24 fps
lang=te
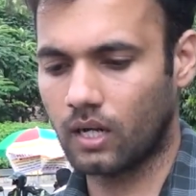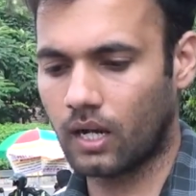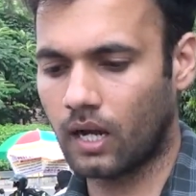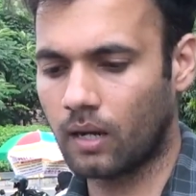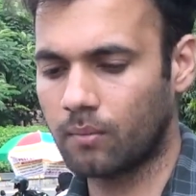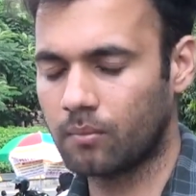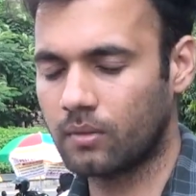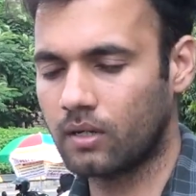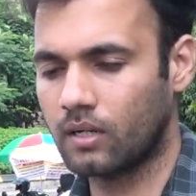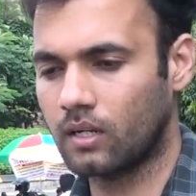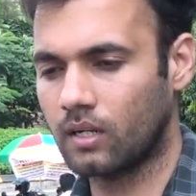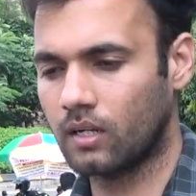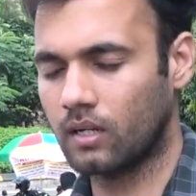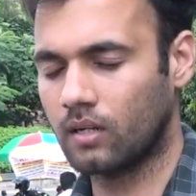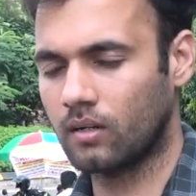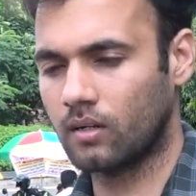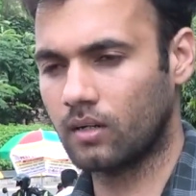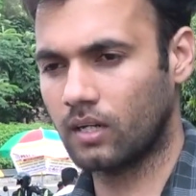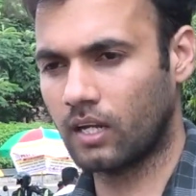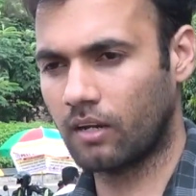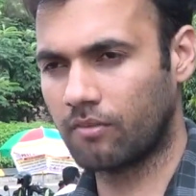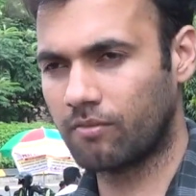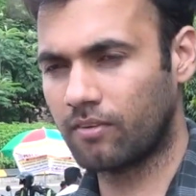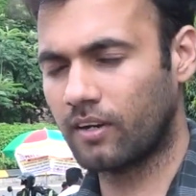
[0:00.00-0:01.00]
ఆమె
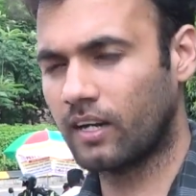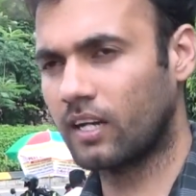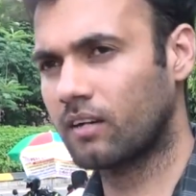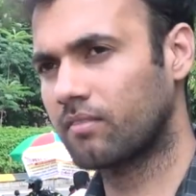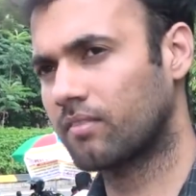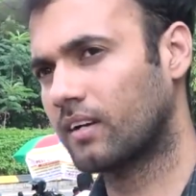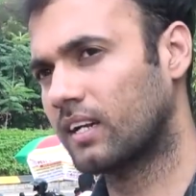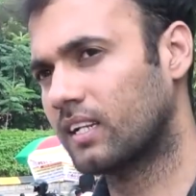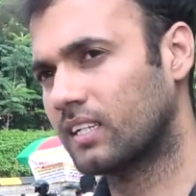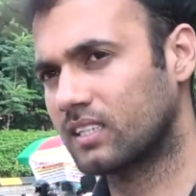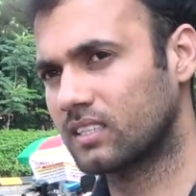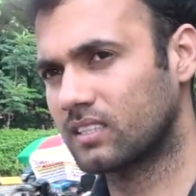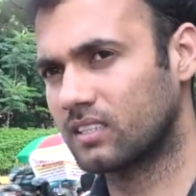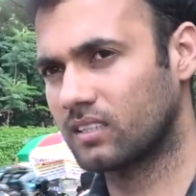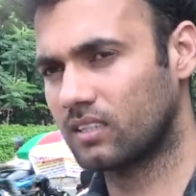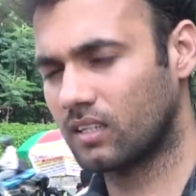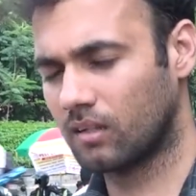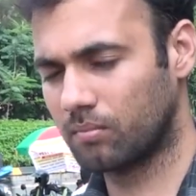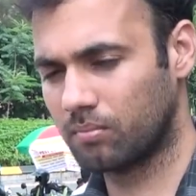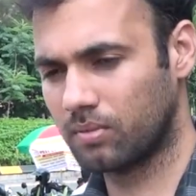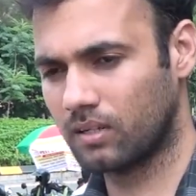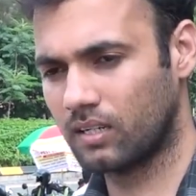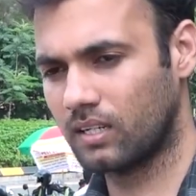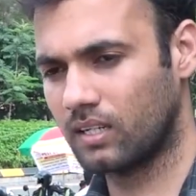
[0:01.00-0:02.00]
ఎఫ్ఐఆర్ ఫైల్ చేసిన
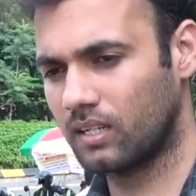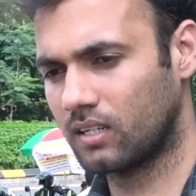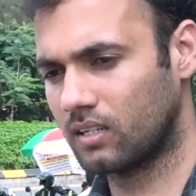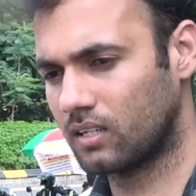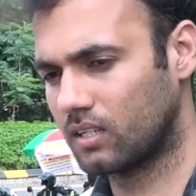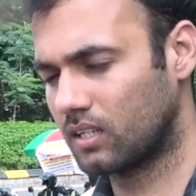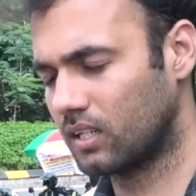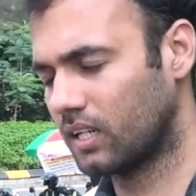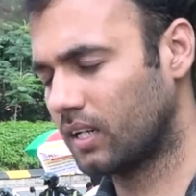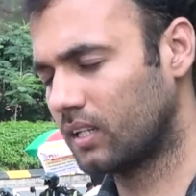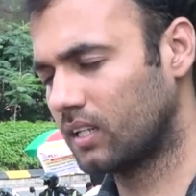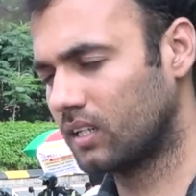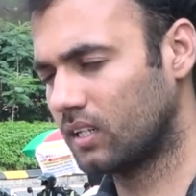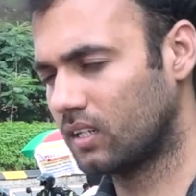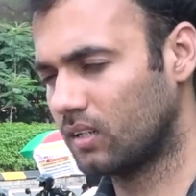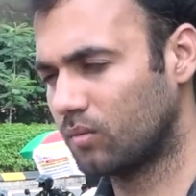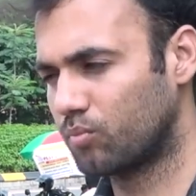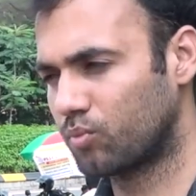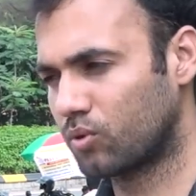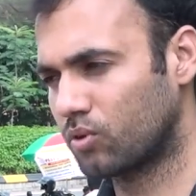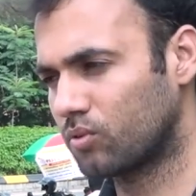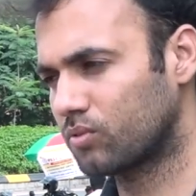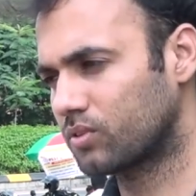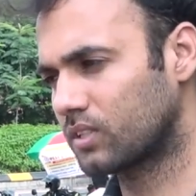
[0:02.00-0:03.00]
తప్ప లైక్ ఏది
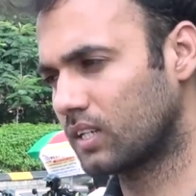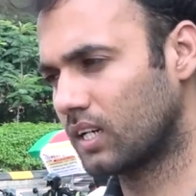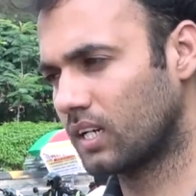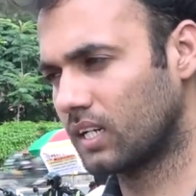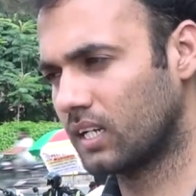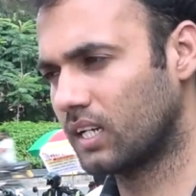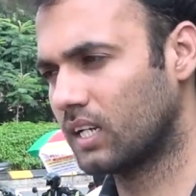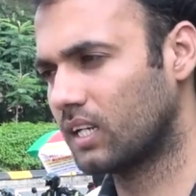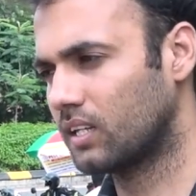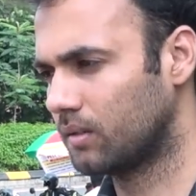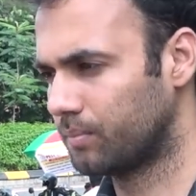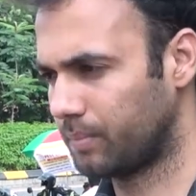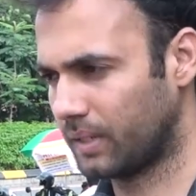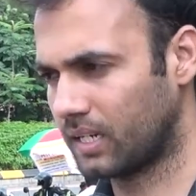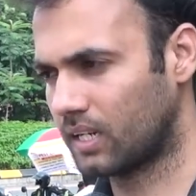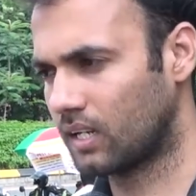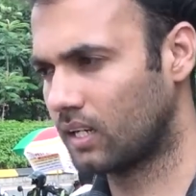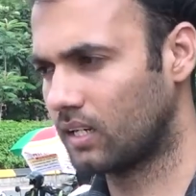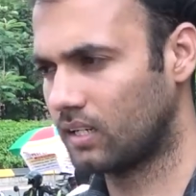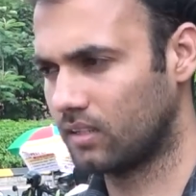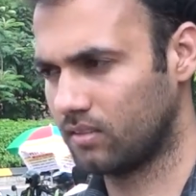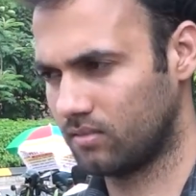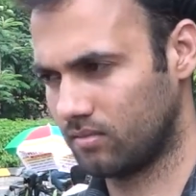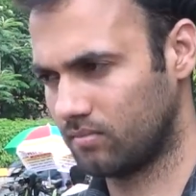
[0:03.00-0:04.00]
ప్రూఫ్స్ కానీ ఏది
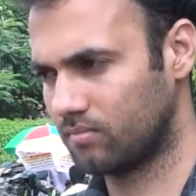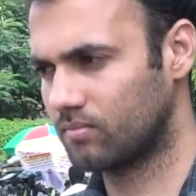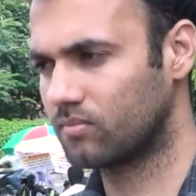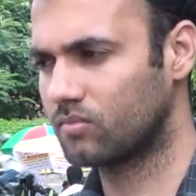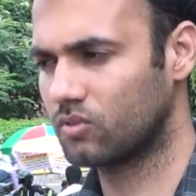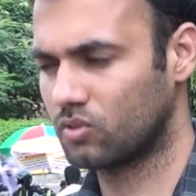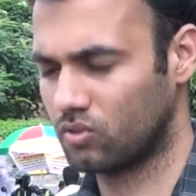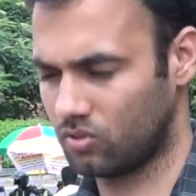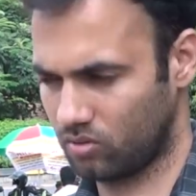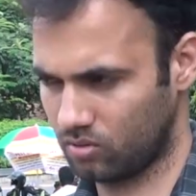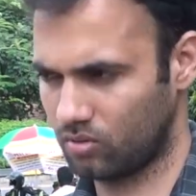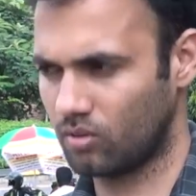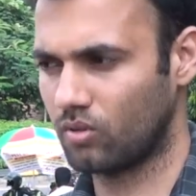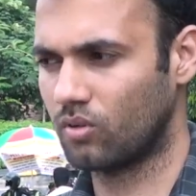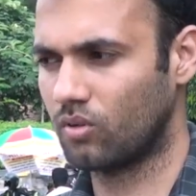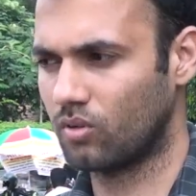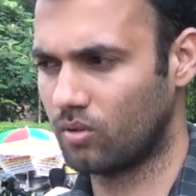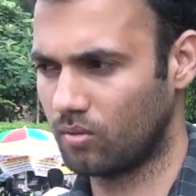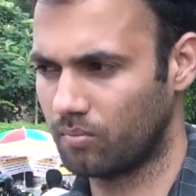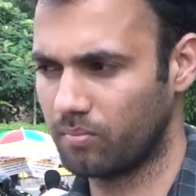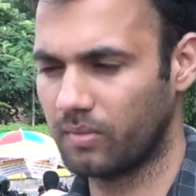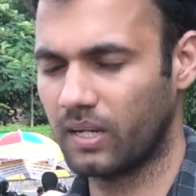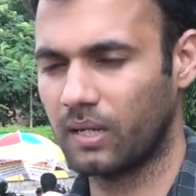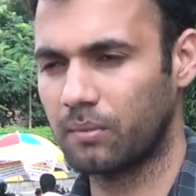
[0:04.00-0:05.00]
పెట్టలేదు సో
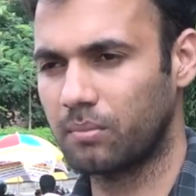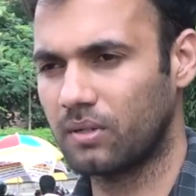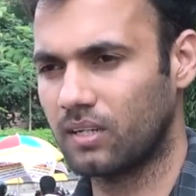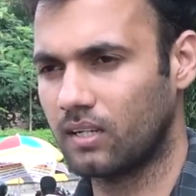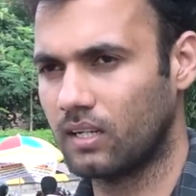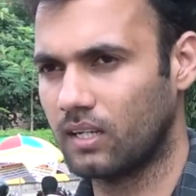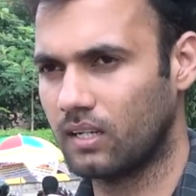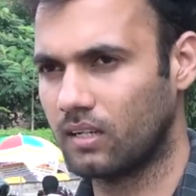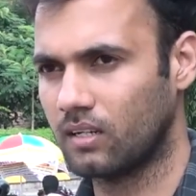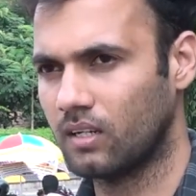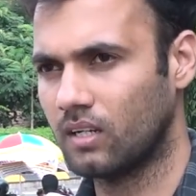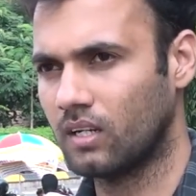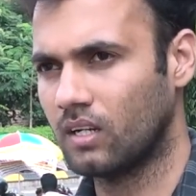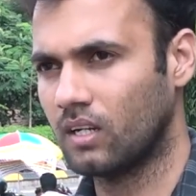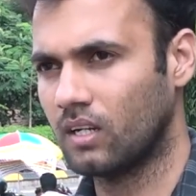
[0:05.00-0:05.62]
మేబీ లైక్